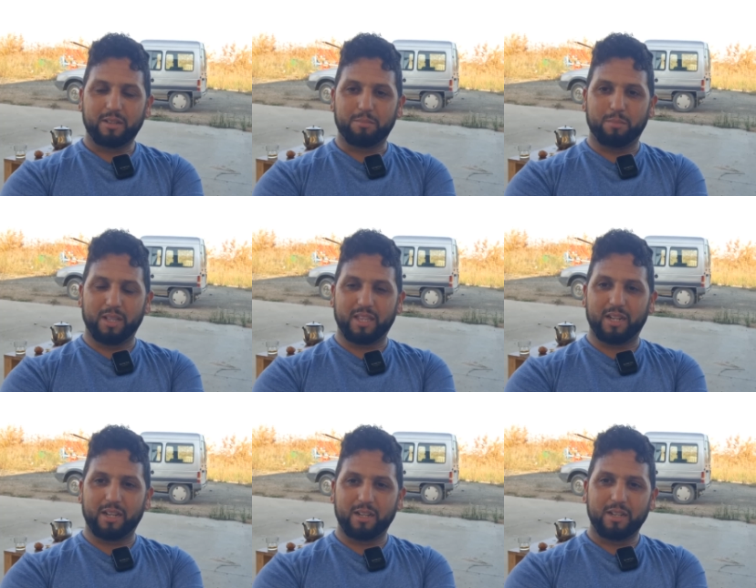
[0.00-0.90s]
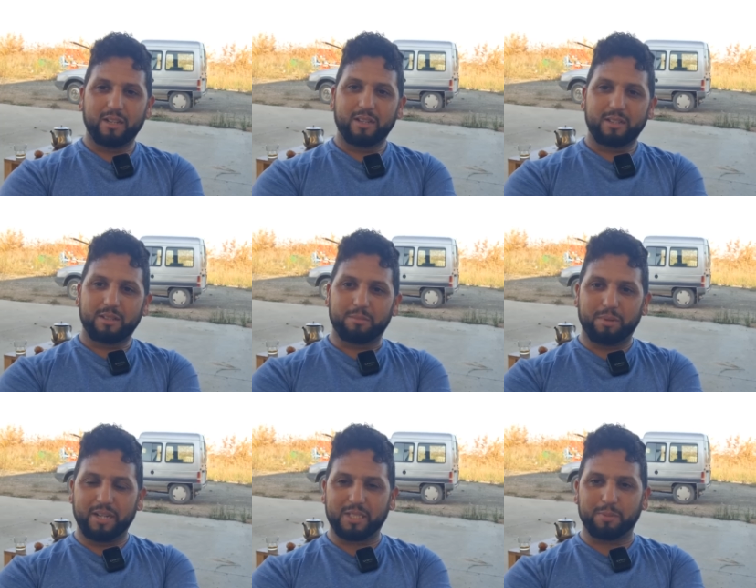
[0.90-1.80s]
مثلا
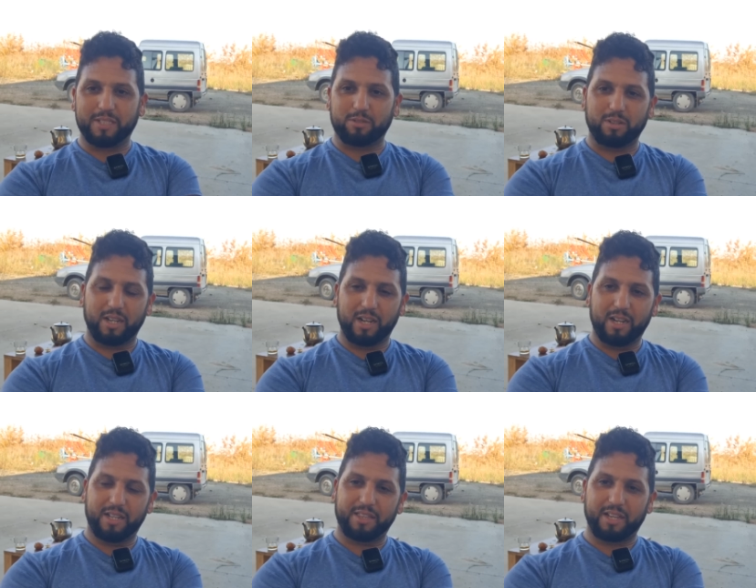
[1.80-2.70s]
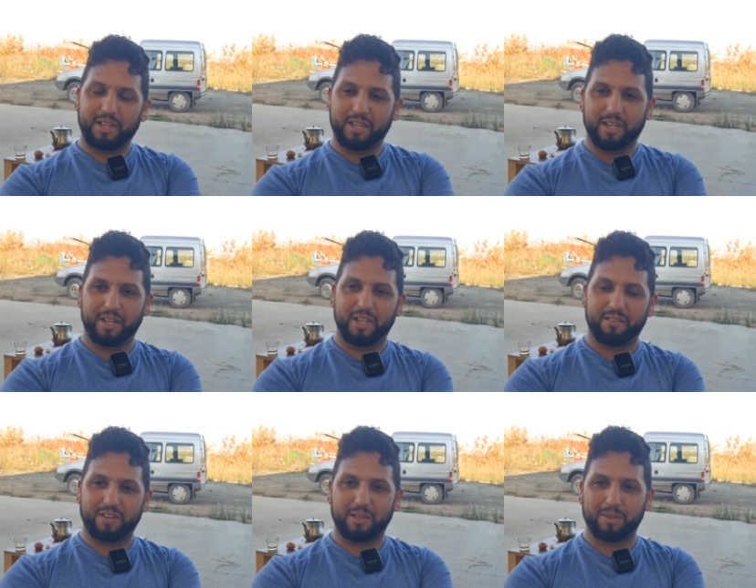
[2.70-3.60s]
بالنسبه للسلاله اللي عندنا هنايا حنايا
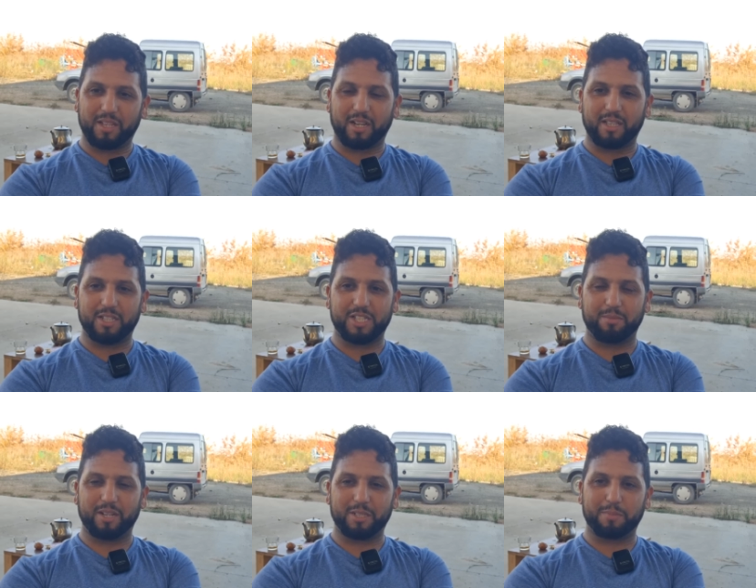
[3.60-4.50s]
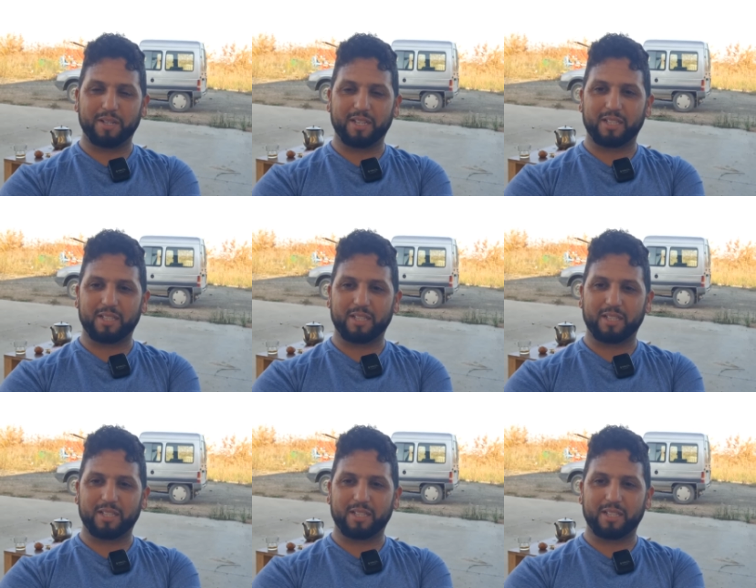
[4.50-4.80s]
في هذه المنطقه ديال شمال اسبانيا